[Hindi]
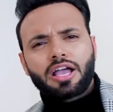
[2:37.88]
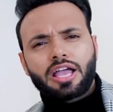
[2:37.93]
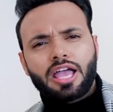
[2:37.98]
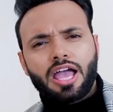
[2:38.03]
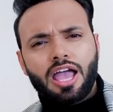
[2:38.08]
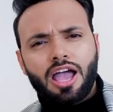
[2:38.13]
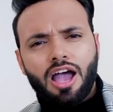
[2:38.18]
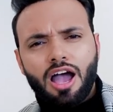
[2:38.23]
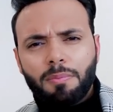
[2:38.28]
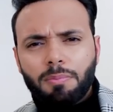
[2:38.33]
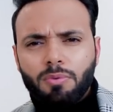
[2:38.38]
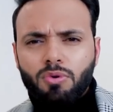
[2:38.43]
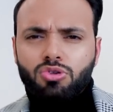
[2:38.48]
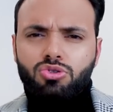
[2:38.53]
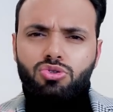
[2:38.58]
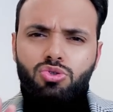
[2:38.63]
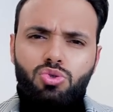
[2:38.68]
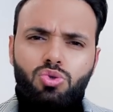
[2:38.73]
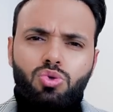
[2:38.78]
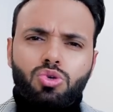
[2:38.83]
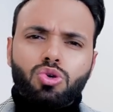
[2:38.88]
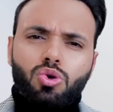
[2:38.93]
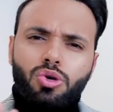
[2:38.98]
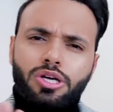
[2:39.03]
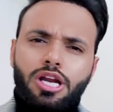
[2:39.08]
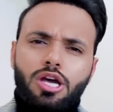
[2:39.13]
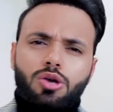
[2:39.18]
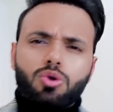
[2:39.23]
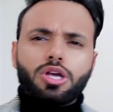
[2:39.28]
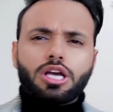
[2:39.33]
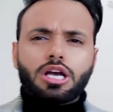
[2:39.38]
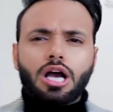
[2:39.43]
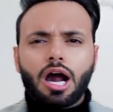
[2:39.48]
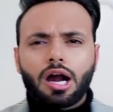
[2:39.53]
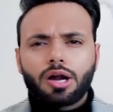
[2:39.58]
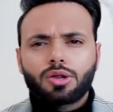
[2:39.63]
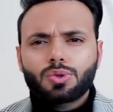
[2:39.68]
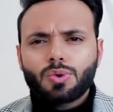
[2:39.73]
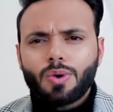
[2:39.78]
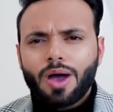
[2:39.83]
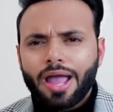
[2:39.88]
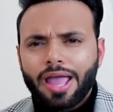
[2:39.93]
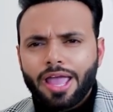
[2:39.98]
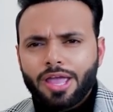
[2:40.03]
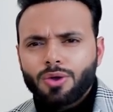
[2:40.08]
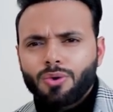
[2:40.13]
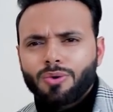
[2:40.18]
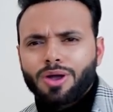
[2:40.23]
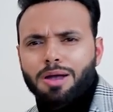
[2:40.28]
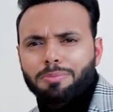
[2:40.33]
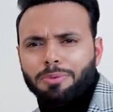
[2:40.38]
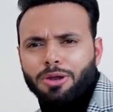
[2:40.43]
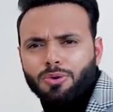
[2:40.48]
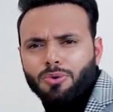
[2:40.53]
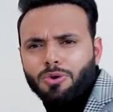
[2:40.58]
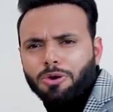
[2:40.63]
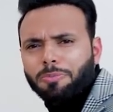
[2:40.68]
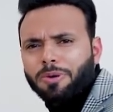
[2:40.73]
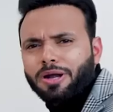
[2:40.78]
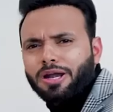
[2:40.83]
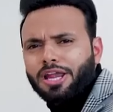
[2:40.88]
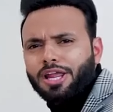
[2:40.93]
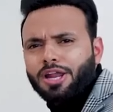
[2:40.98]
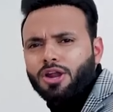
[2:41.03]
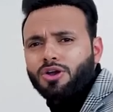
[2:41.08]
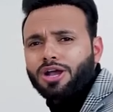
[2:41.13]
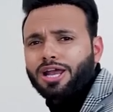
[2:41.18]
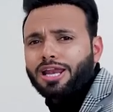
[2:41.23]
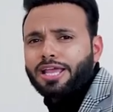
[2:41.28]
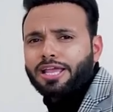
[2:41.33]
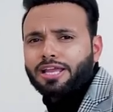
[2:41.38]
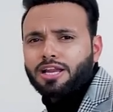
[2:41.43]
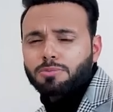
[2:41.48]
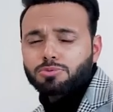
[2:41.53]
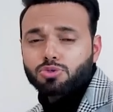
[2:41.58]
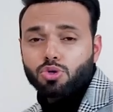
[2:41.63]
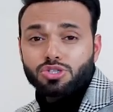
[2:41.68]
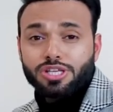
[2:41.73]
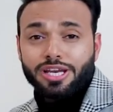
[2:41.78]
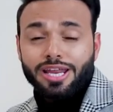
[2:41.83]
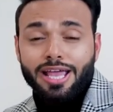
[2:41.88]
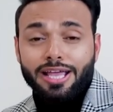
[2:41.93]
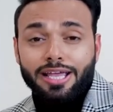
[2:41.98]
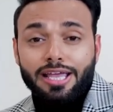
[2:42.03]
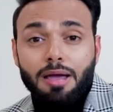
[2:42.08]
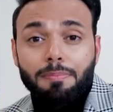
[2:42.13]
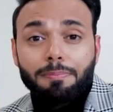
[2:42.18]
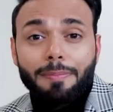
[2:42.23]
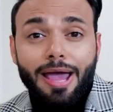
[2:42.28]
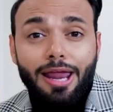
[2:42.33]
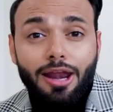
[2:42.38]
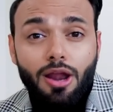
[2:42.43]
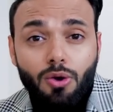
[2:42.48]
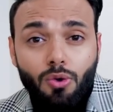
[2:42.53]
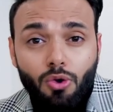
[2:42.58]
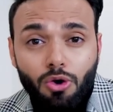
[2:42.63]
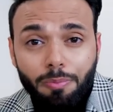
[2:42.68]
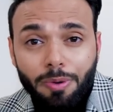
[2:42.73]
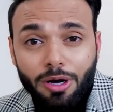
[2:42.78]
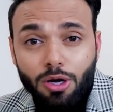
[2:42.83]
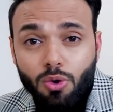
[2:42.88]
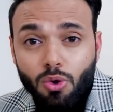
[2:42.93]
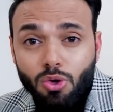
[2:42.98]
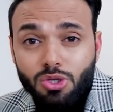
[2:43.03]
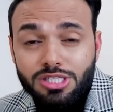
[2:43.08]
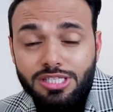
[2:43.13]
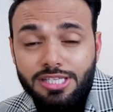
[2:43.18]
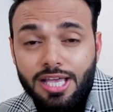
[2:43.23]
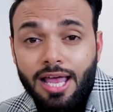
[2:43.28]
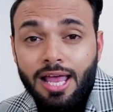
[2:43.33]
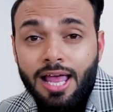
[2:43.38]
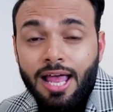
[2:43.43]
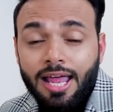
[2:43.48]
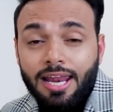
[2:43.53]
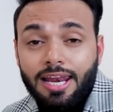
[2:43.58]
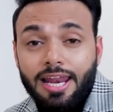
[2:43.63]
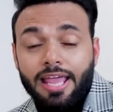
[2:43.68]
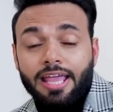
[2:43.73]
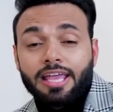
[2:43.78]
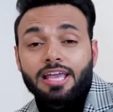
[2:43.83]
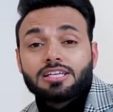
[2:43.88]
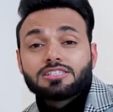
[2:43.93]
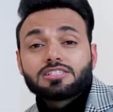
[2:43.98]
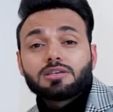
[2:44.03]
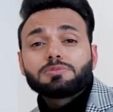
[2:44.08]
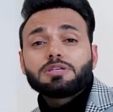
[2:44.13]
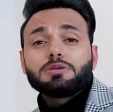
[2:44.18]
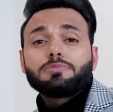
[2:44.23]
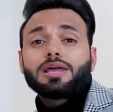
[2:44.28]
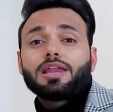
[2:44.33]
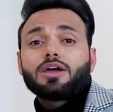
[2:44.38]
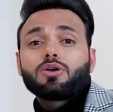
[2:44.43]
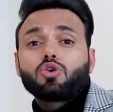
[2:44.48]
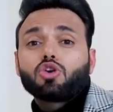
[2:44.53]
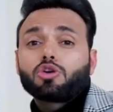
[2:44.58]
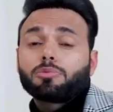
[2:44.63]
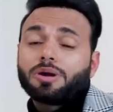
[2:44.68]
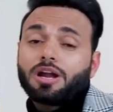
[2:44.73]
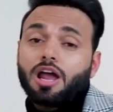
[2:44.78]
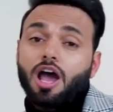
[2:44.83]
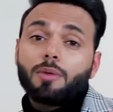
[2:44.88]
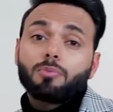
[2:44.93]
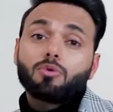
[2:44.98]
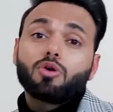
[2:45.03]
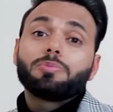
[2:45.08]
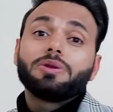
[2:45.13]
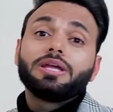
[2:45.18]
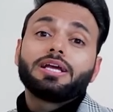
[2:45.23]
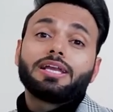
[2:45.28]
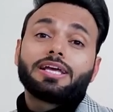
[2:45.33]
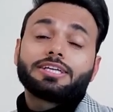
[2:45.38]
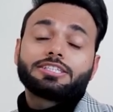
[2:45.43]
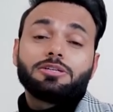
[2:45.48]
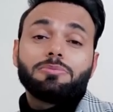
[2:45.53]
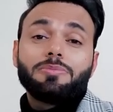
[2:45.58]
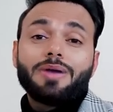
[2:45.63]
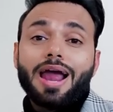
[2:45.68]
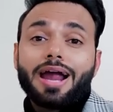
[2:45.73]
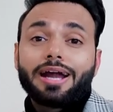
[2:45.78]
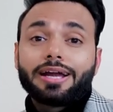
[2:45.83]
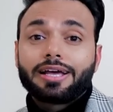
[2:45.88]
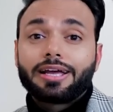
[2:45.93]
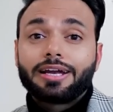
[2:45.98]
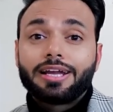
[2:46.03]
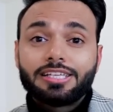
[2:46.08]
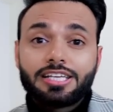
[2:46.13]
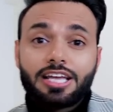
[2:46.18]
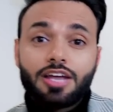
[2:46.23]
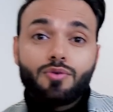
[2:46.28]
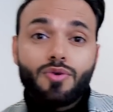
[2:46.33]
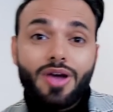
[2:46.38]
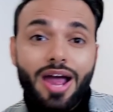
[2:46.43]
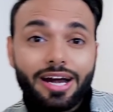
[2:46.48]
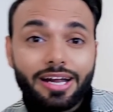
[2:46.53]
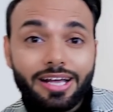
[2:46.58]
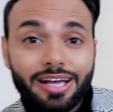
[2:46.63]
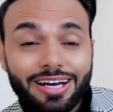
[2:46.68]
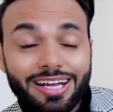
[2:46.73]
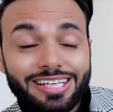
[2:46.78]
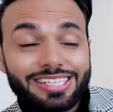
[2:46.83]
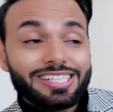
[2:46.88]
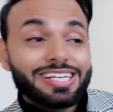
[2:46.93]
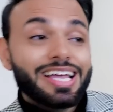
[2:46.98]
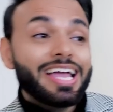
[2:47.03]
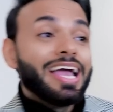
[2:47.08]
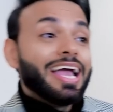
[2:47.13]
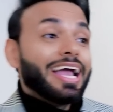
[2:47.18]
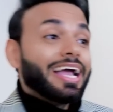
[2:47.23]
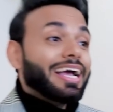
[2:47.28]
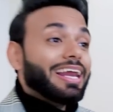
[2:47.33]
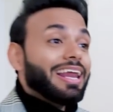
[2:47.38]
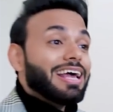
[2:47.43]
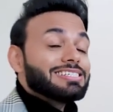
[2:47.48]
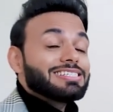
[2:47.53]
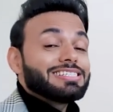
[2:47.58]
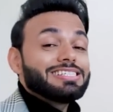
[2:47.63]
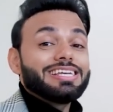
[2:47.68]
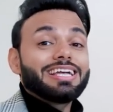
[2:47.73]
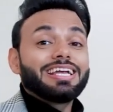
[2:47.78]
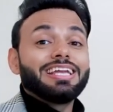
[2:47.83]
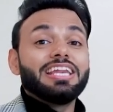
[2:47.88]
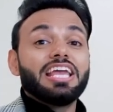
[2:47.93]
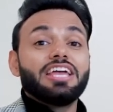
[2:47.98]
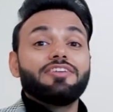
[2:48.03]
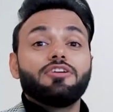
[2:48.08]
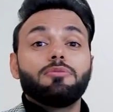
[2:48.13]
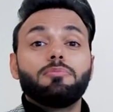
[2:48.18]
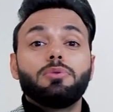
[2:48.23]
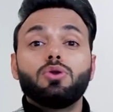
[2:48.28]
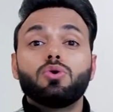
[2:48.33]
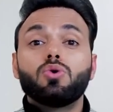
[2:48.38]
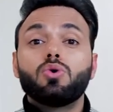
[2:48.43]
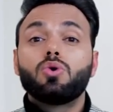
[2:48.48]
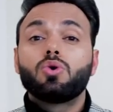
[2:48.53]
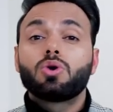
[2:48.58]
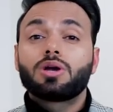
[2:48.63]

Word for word: आ गया है आपको ज़रूर कोई ना कोई कार्ड तो आया ही होगा अपने कोट पैंट लेना होगा लेकिन आप सोच रहे हैं कि आप पहला कोट पैंट कौन सा लें सबसे पहला कोट पैंट आपको अपनी कलेक्शन में ऐड करना चाहिए वो ऐड करना चाहिए क्लासिक नेवी ब्लू